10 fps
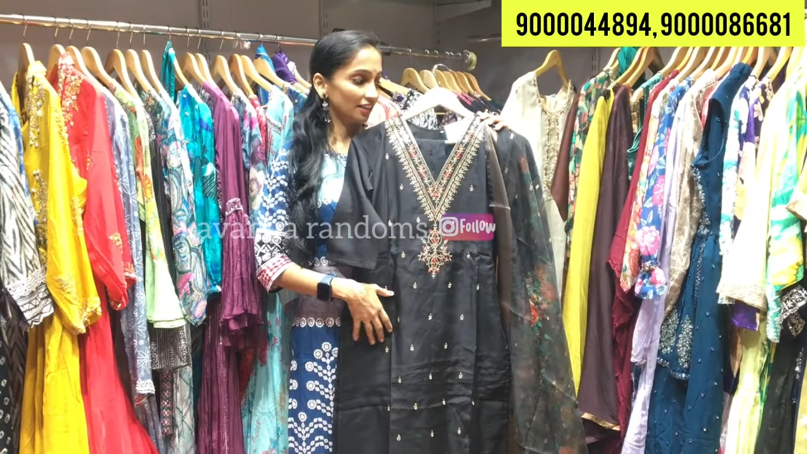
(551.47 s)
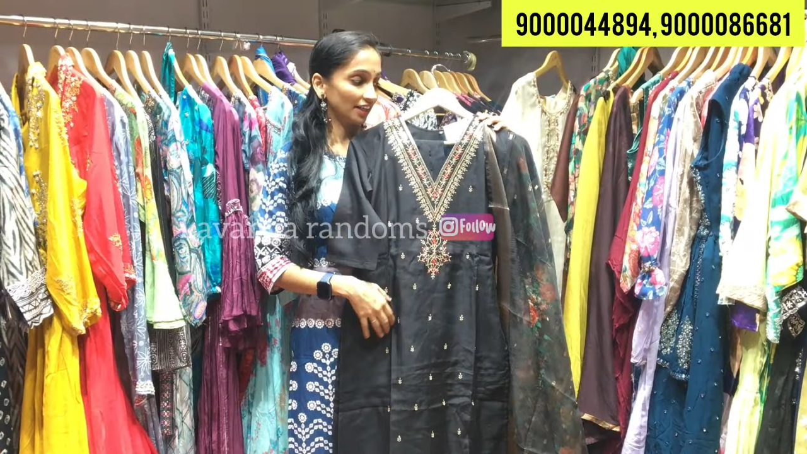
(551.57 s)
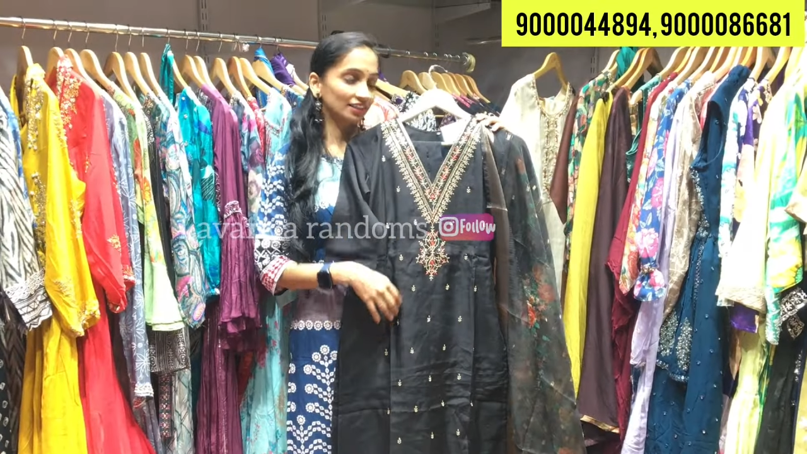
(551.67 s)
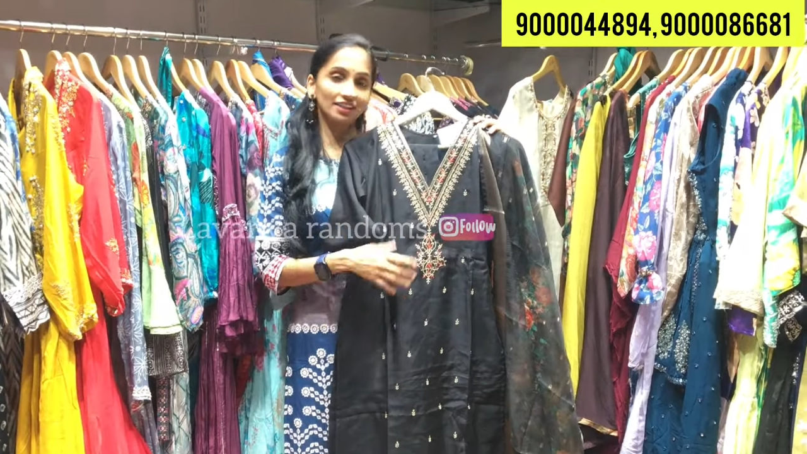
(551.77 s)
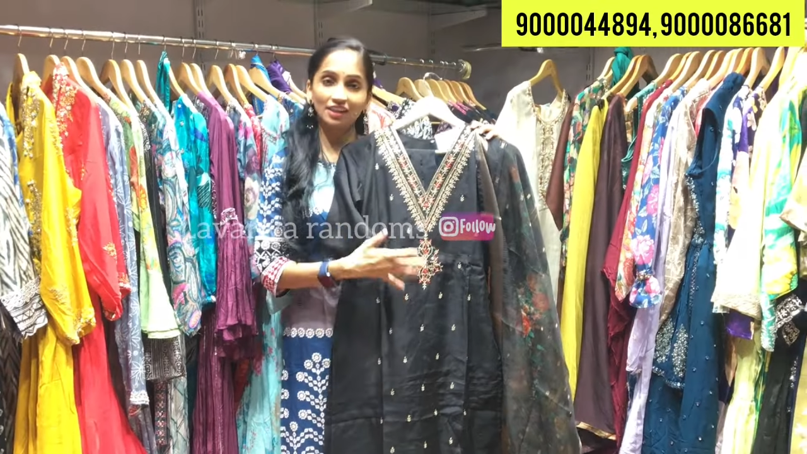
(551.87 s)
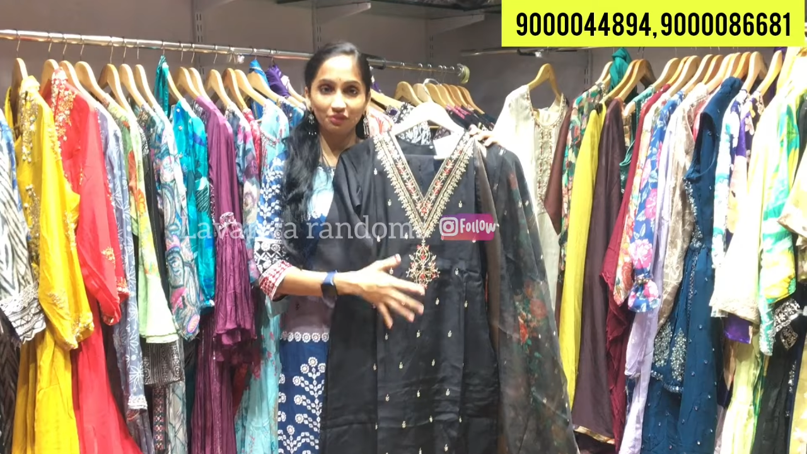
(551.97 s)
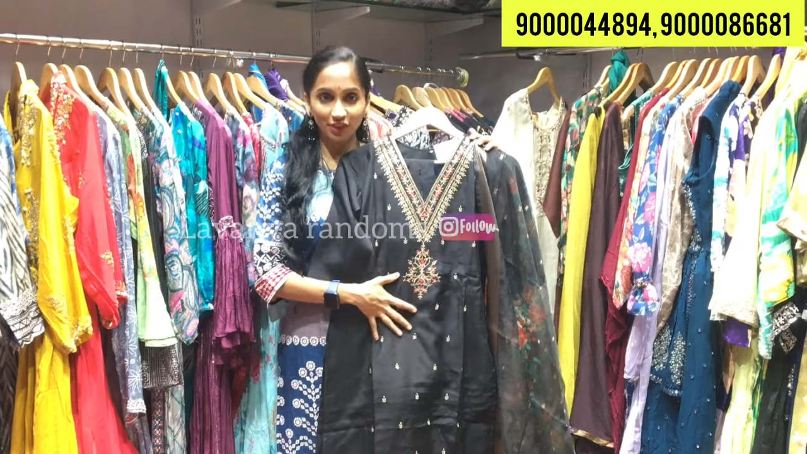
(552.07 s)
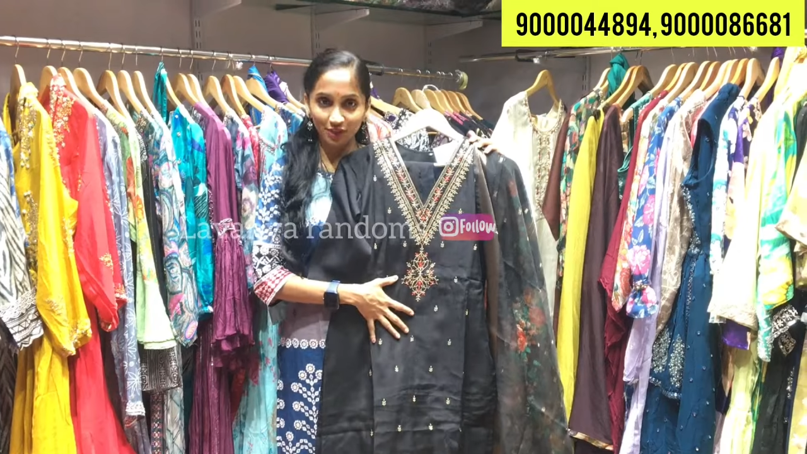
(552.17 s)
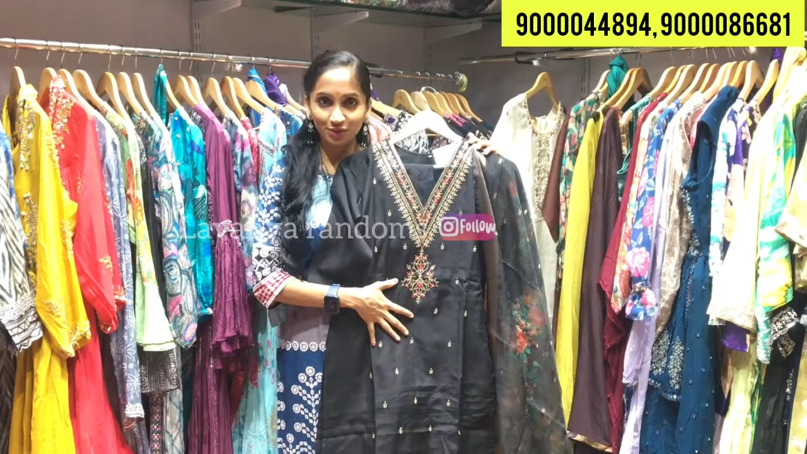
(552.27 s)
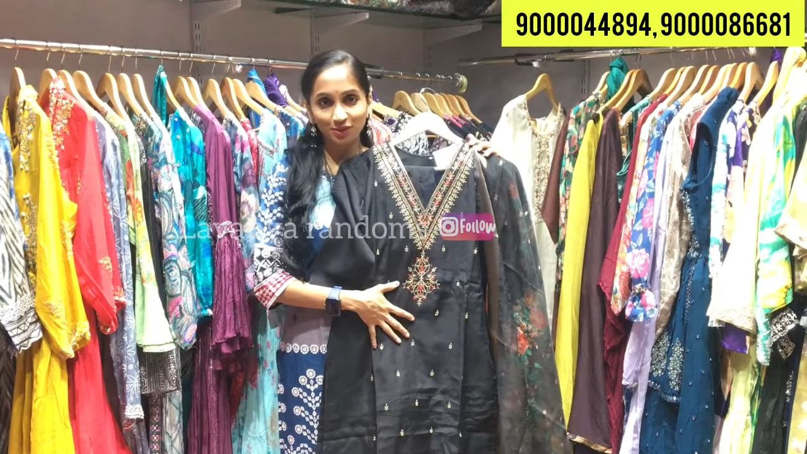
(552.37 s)
రెగ్యులర్ గా
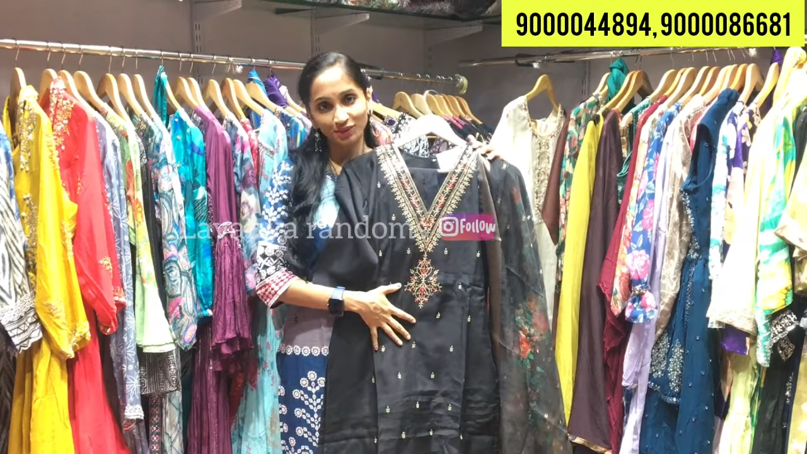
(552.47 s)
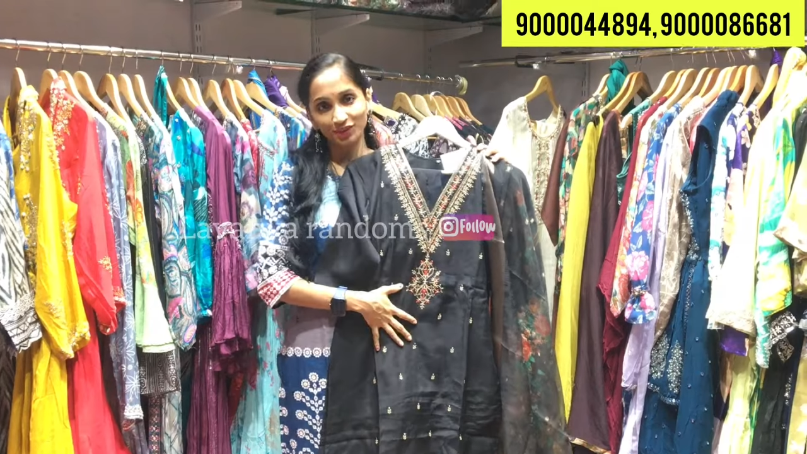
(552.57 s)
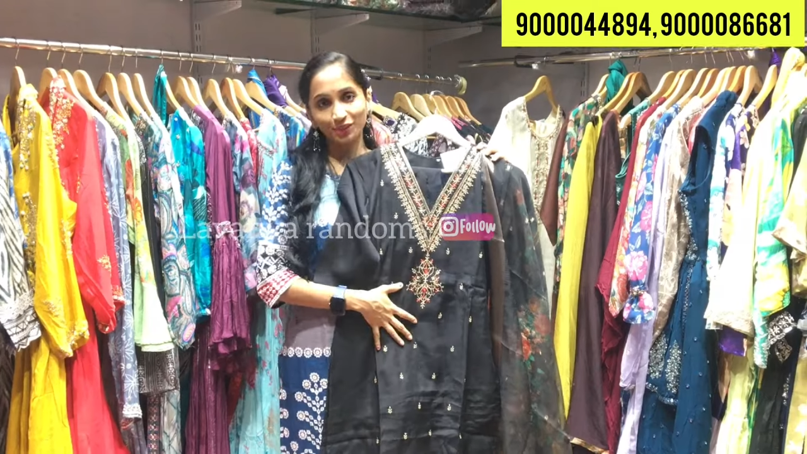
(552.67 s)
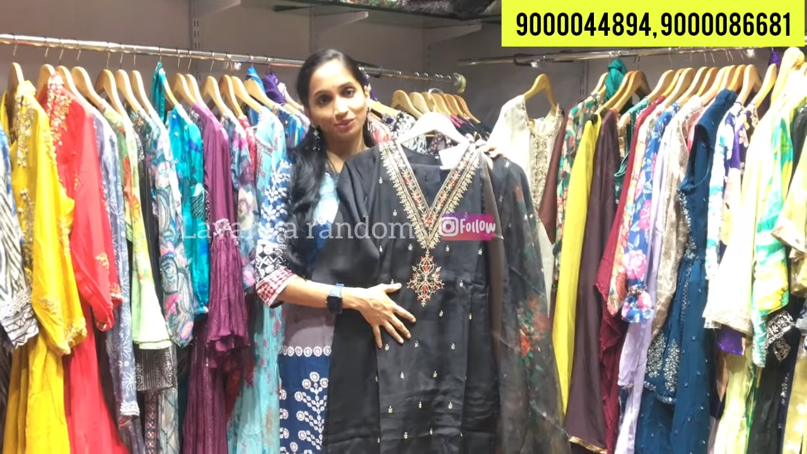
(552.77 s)
వీడియోస్ వస్తూనే